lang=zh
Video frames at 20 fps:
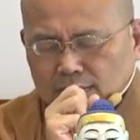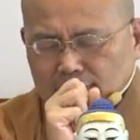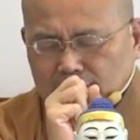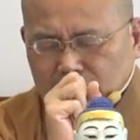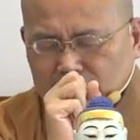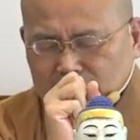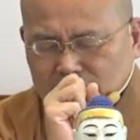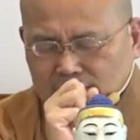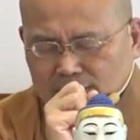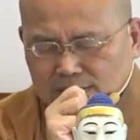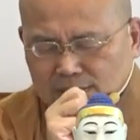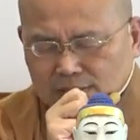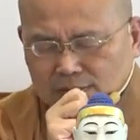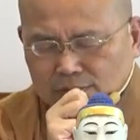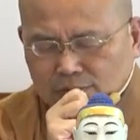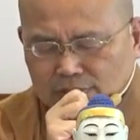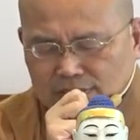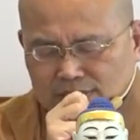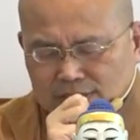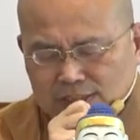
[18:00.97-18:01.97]
那个
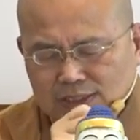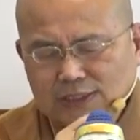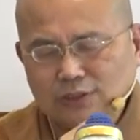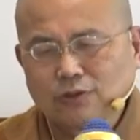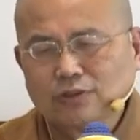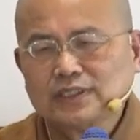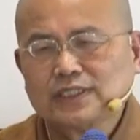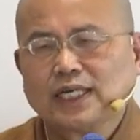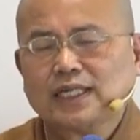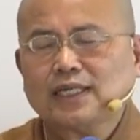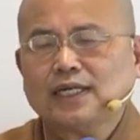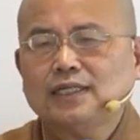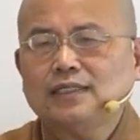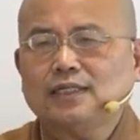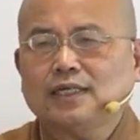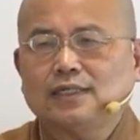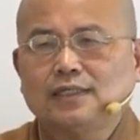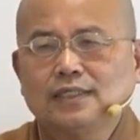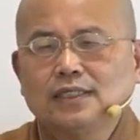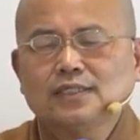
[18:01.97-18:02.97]
心会集中在那一
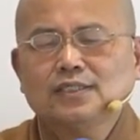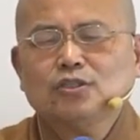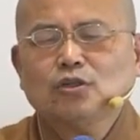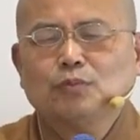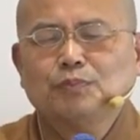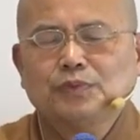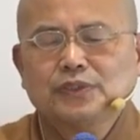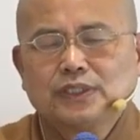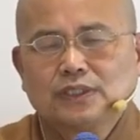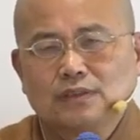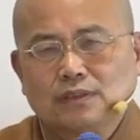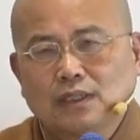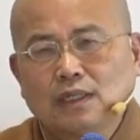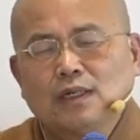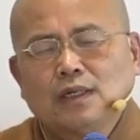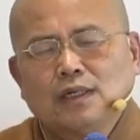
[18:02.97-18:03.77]
点。热受不是，